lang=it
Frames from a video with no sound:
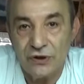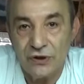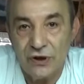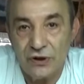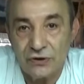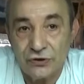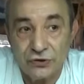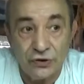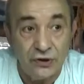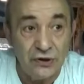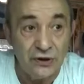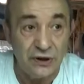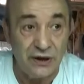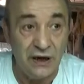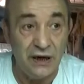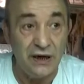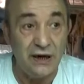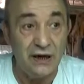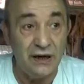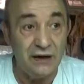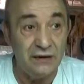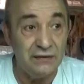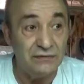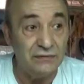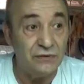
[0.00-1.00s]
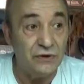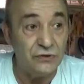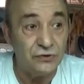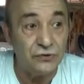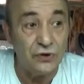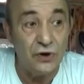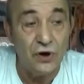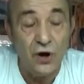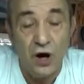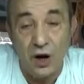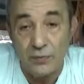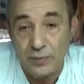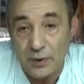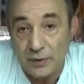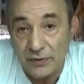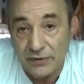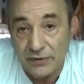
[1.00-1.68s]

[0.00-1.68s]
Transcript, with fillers: non solo che il nostro corpo,